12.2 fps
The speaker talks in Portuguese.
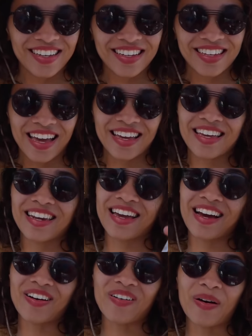e quem
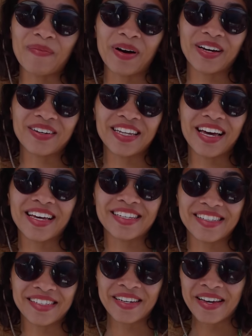iria com a
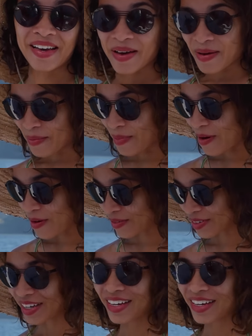maionese? Bom,